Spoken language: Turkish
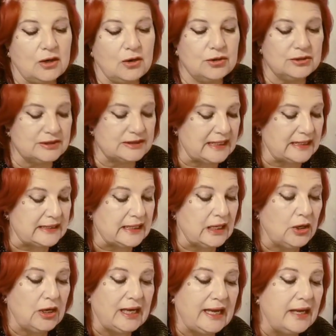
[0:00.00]
O yüzden
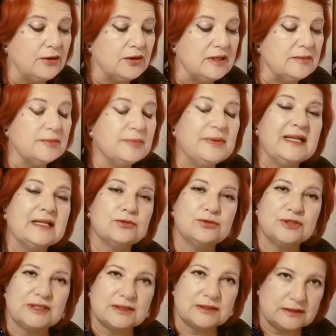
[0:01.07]
eğer öyle bir
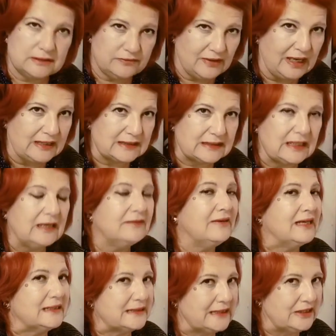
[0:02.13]
platonik varsa
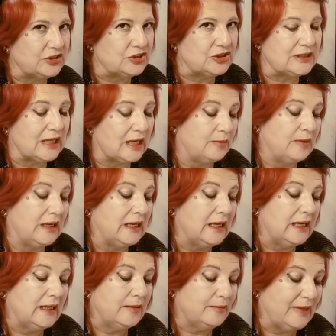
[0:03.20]
vazgeçin ama
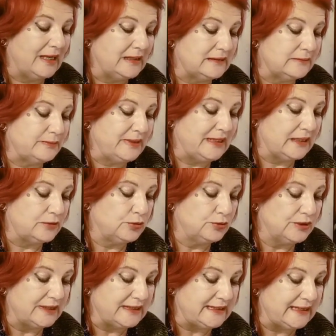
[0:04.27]
ben
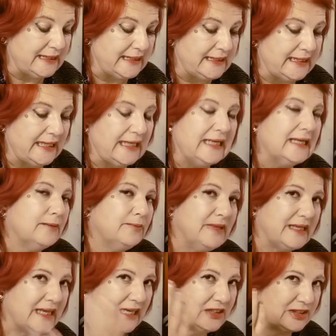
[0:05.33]
platonik değil de
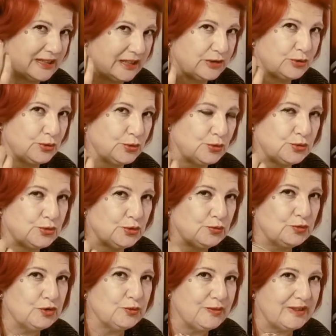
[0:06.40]
birkaç kez
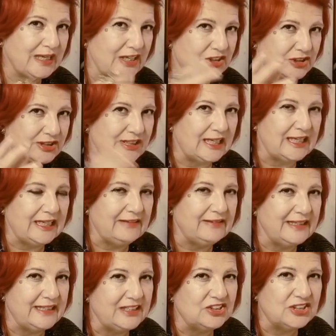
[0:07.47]
görüşülmüş bir aşkın
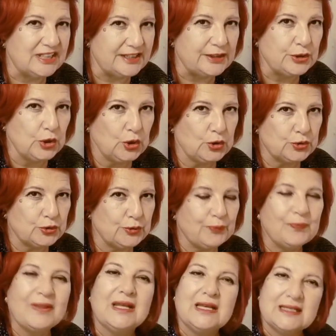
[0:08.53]
alevleneceğini gördüm.
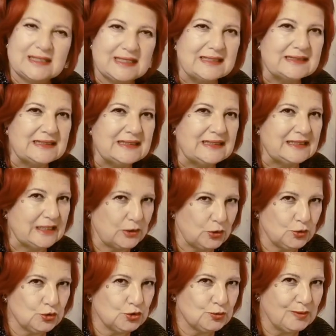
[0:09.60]
Kesinlikle
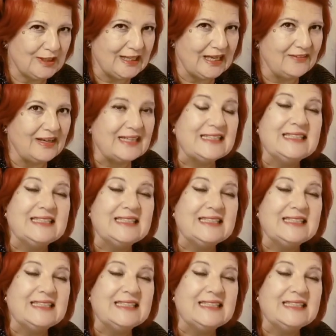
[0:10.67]
konuşmalar var.